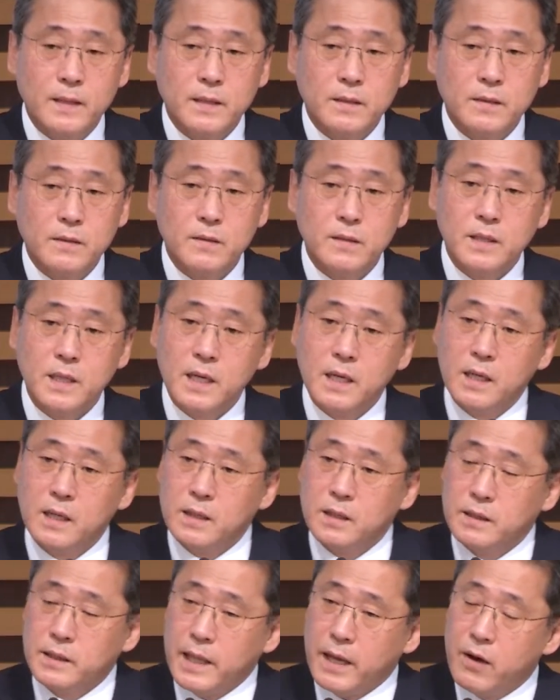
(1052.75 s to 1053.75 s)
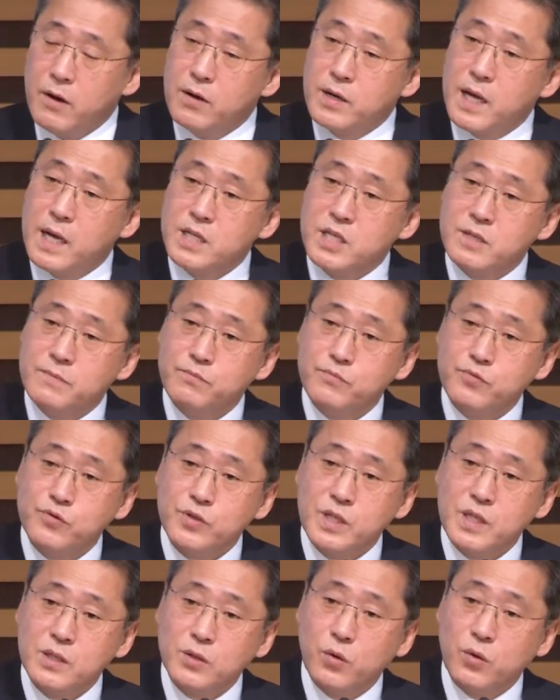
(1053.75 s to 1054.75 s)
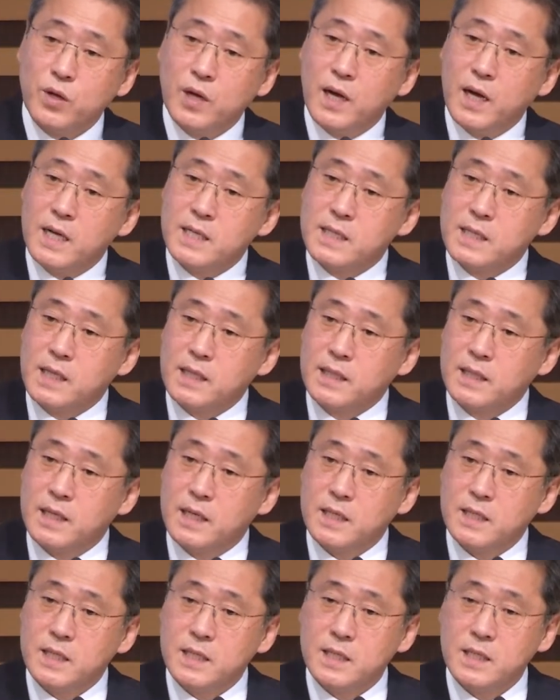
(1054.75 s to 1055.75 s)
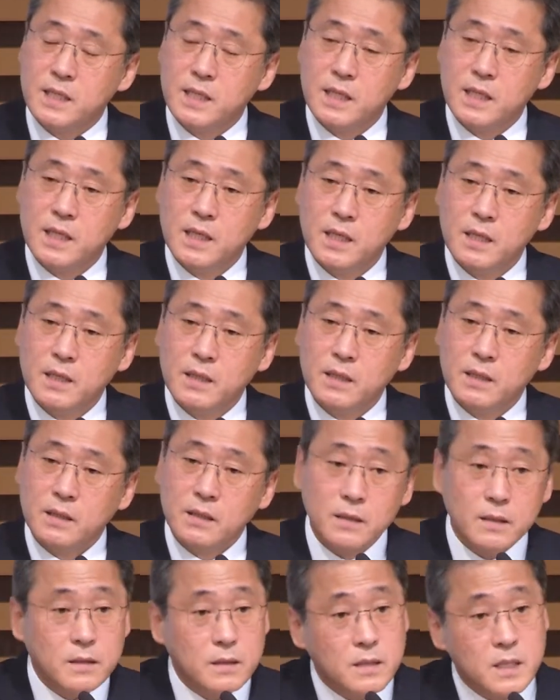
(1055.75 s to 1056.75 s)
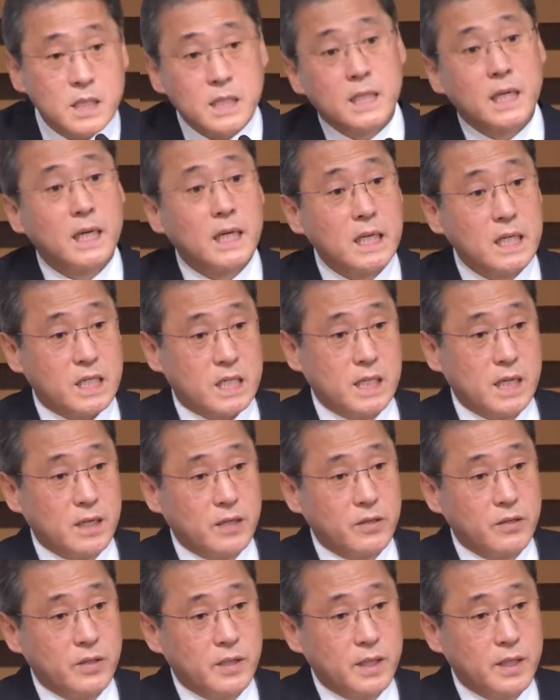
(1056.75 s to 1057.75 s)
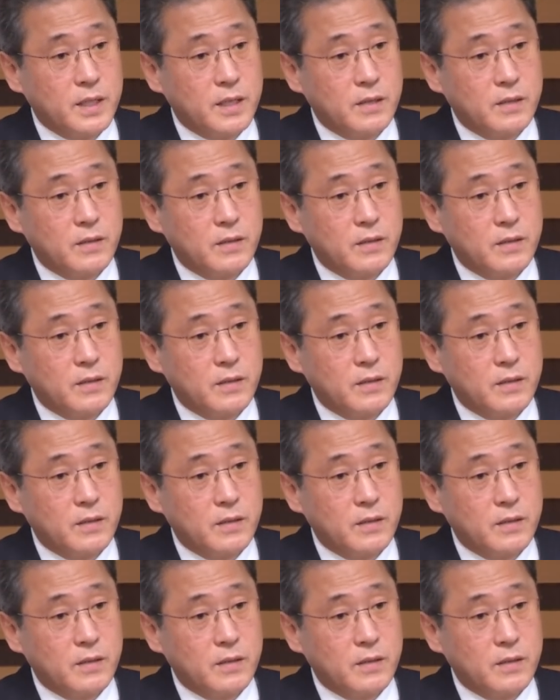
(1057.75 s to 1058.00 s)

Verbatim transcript: 그러니까 태어나신 분이 돌아가실 때까지 그 시간이 지난 거예요.